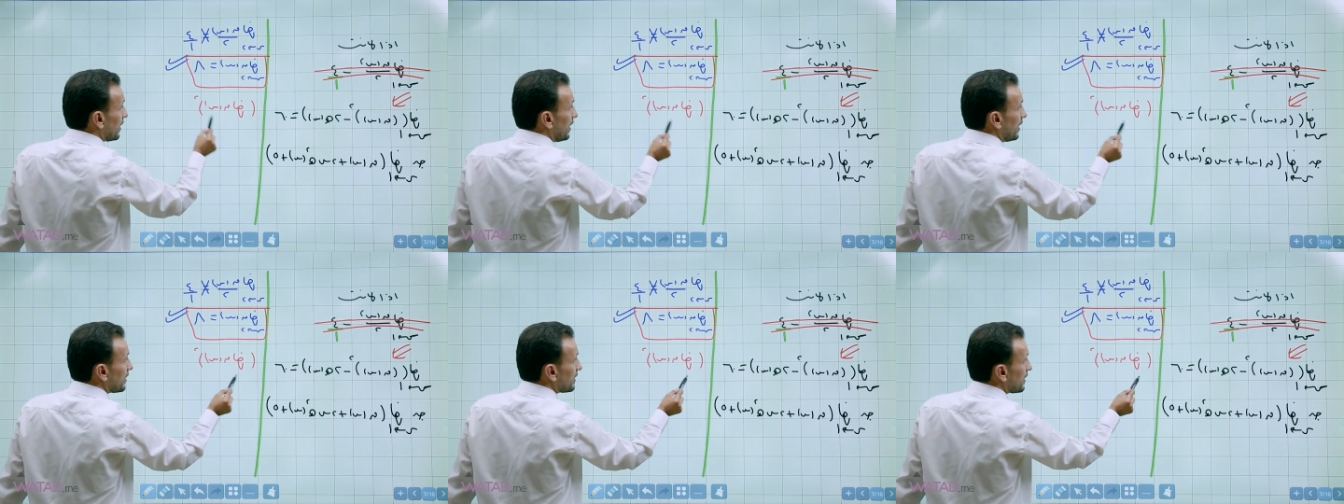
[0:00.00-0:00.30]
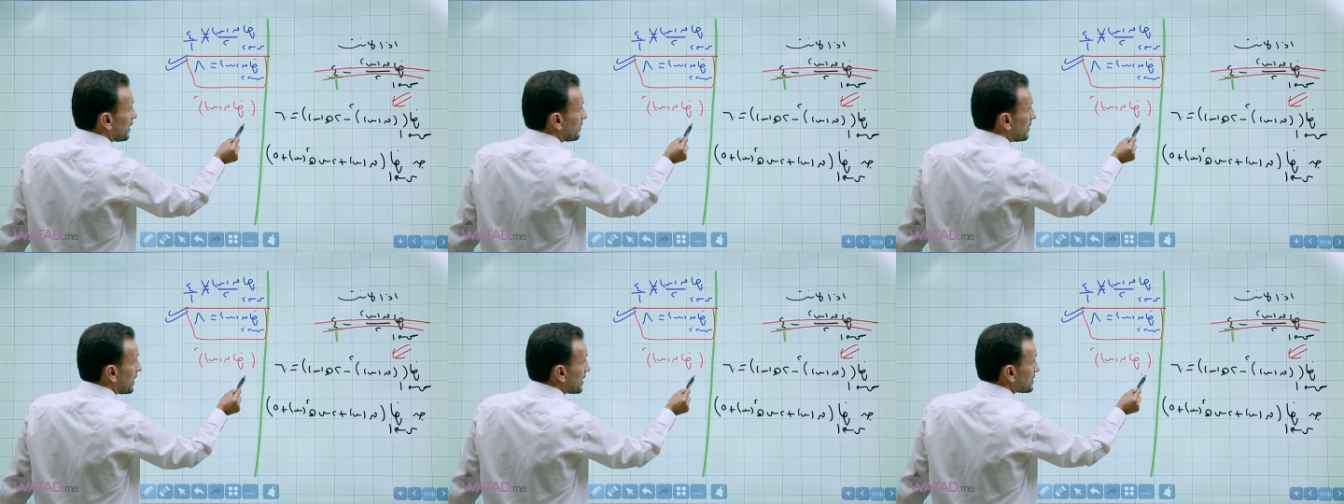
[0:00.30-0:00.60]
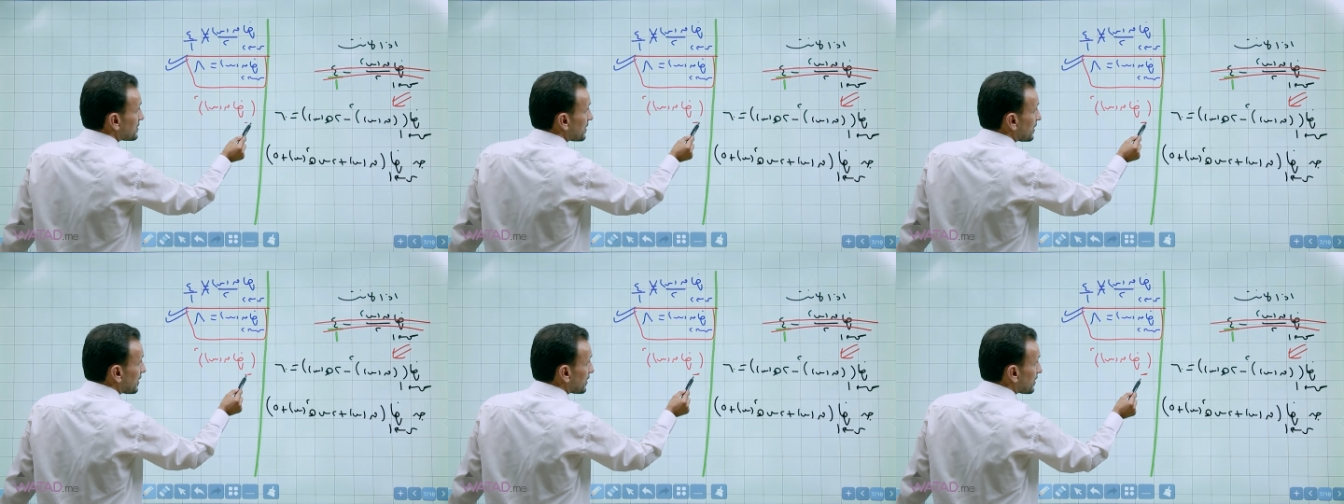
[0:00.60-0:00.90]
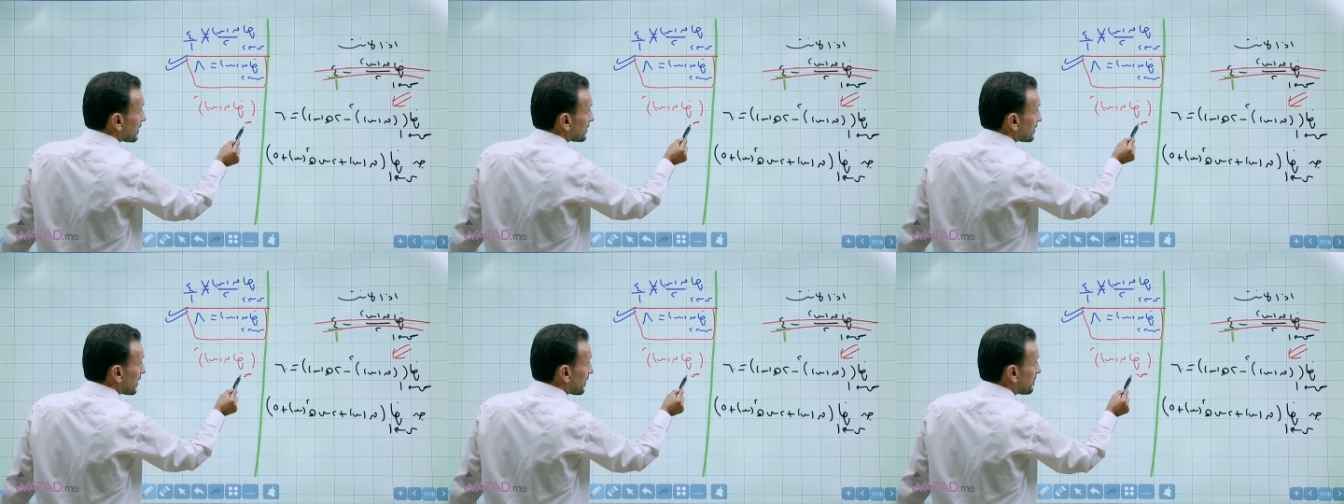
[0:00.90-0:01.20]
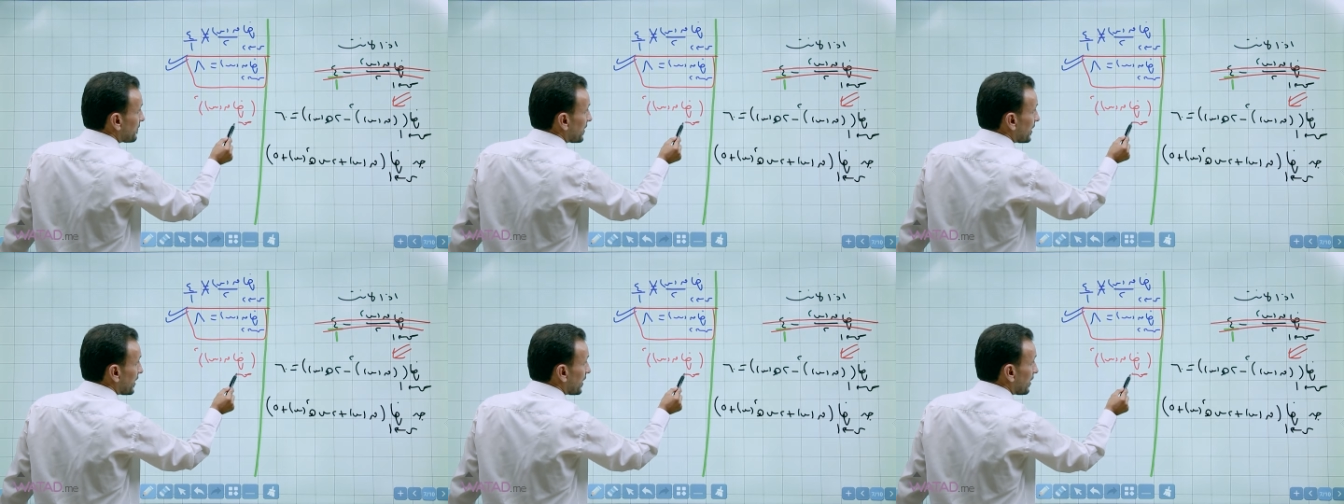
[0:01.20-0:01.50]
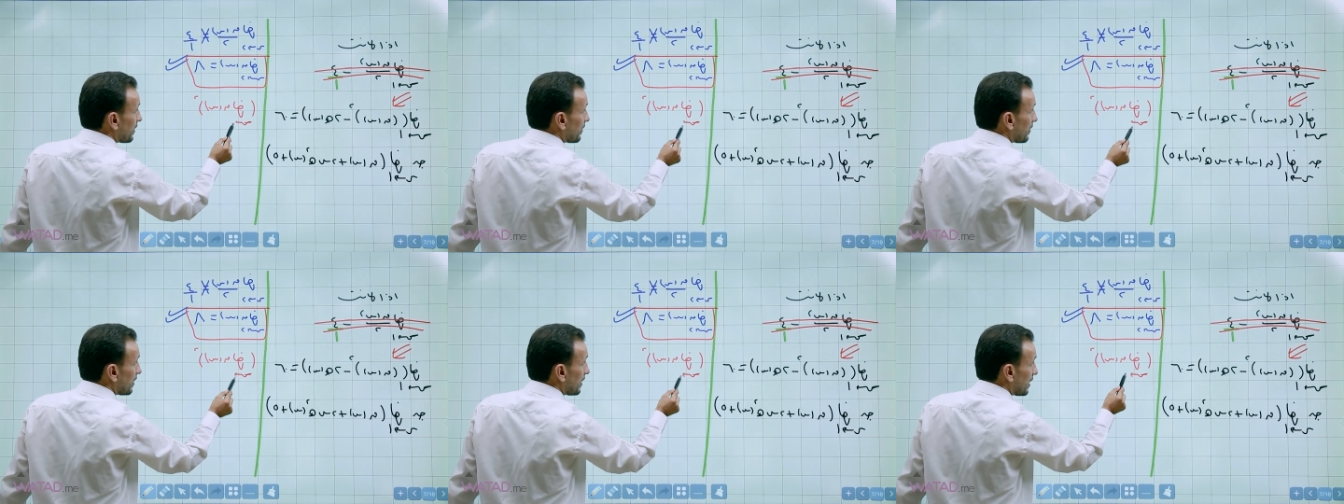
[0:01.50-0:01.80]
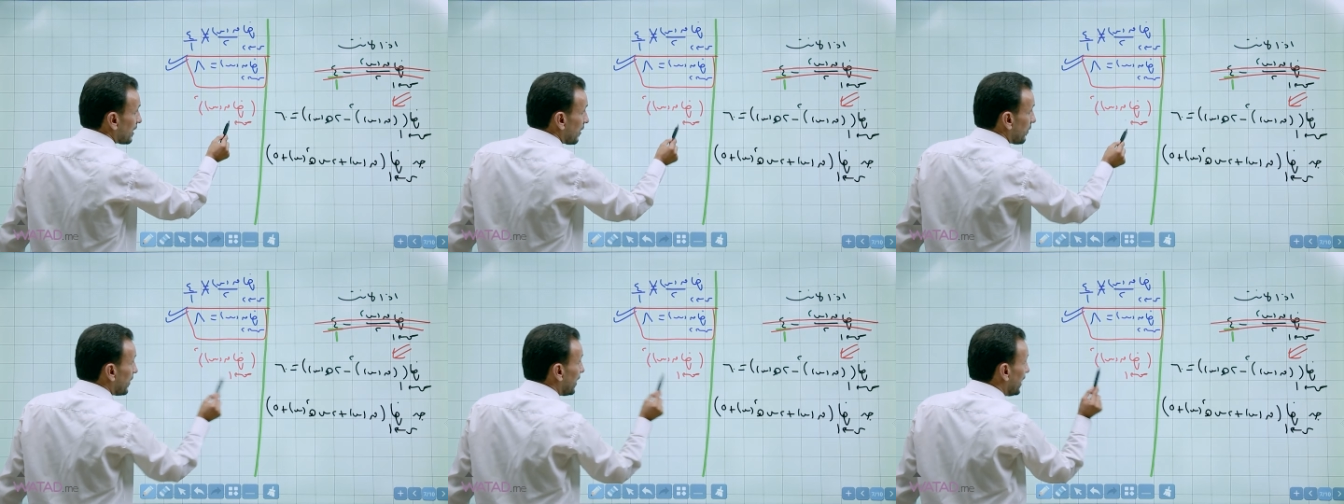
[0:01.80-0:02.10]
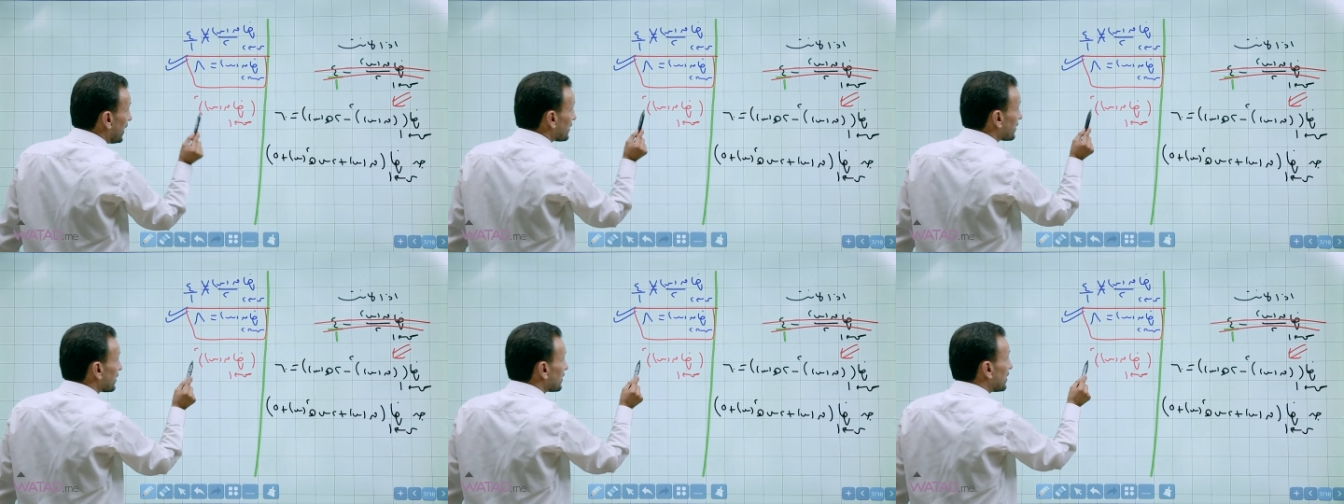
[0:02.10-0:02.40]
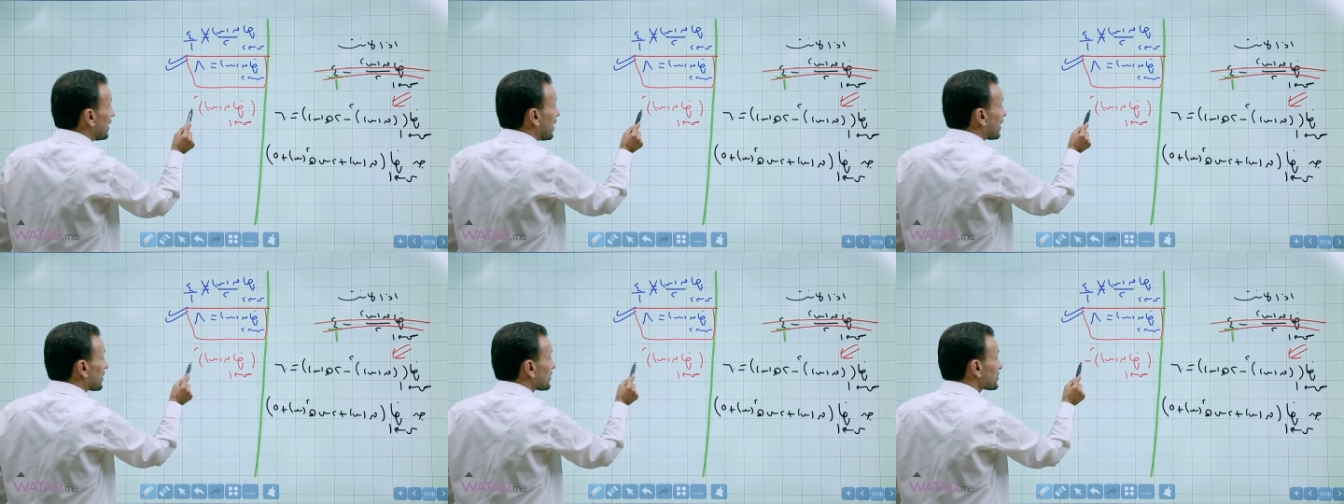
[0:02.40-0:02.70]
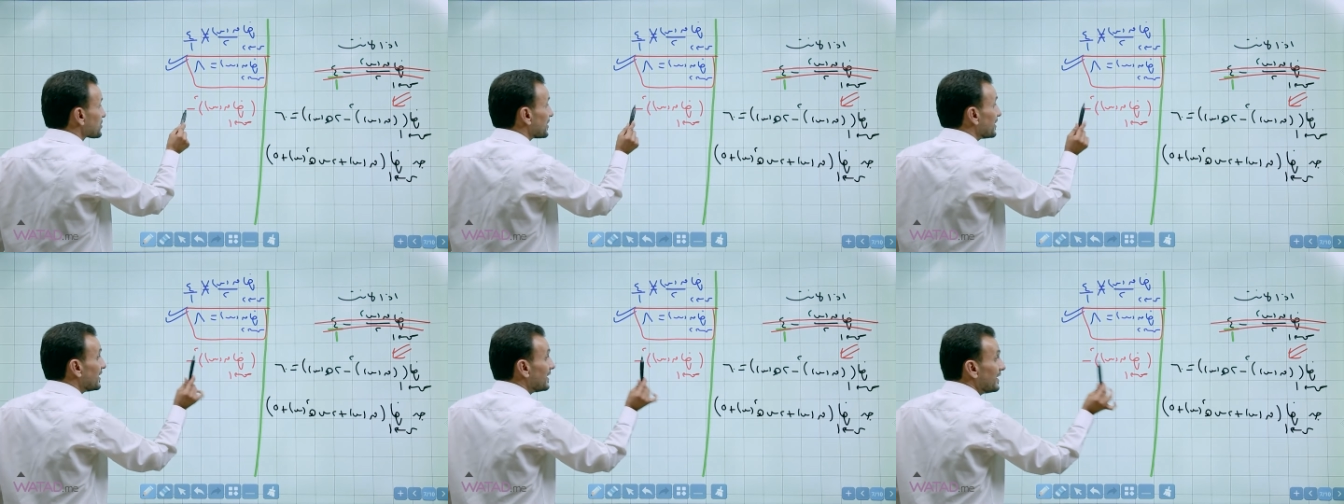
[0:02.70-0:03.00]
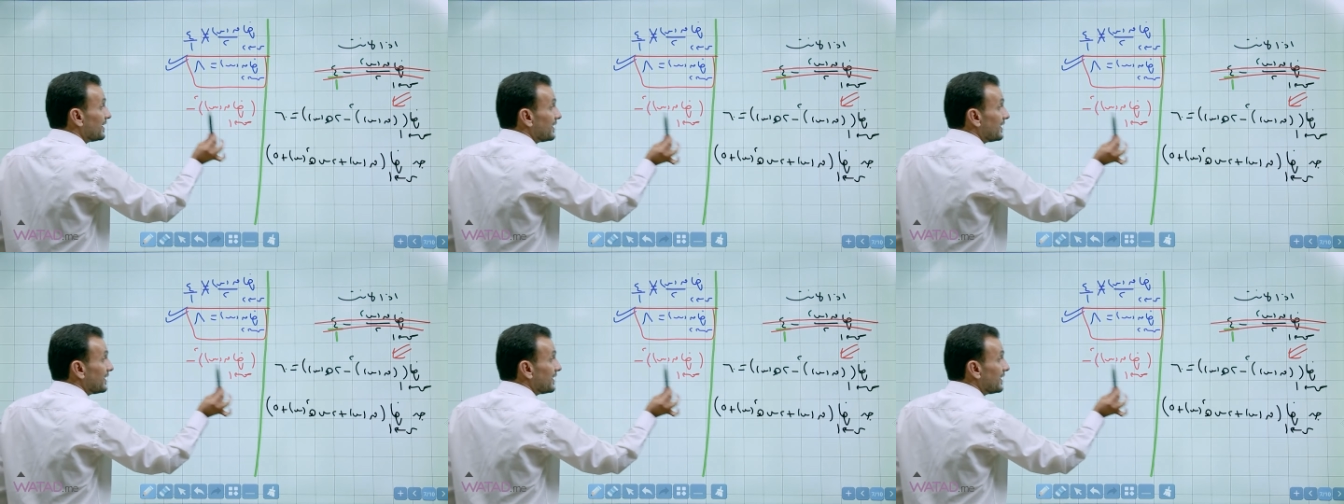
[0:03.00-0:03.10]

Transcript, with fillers: عندما س تقترب منين؟ إلى واحد ناقص